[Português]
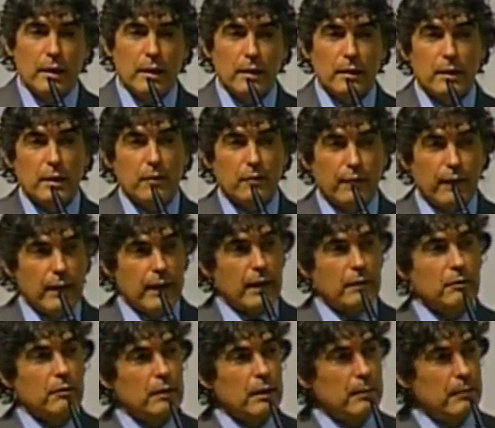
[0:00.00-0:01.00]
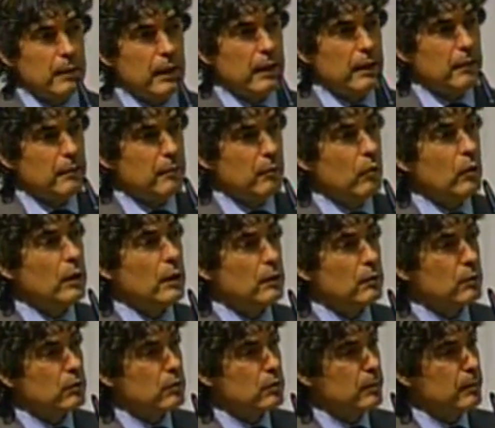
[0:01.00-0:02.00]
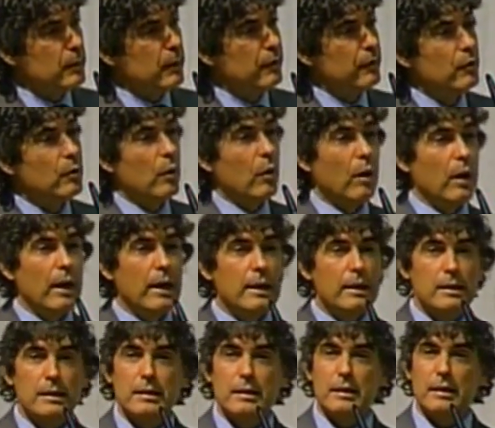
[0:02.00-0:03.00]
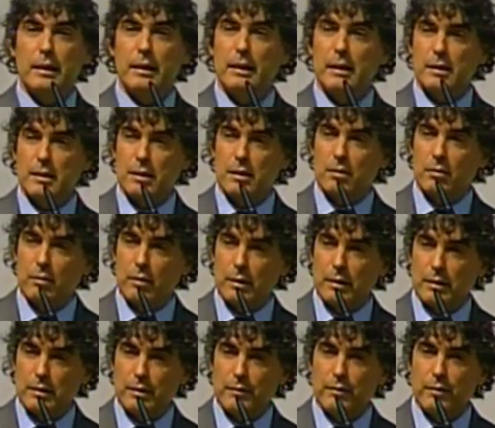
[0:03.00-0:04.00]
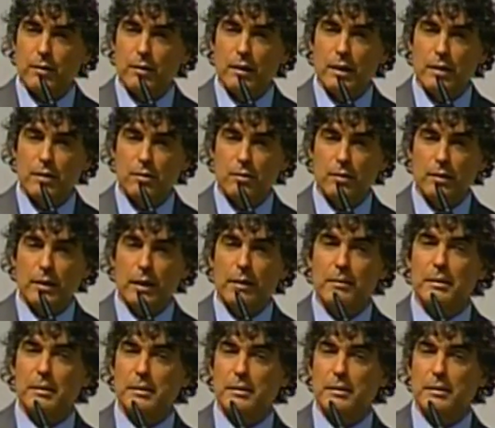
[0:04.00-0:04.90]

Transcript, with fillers: e tenho falado também muito sobre a violência nas escolas, a violência escolar,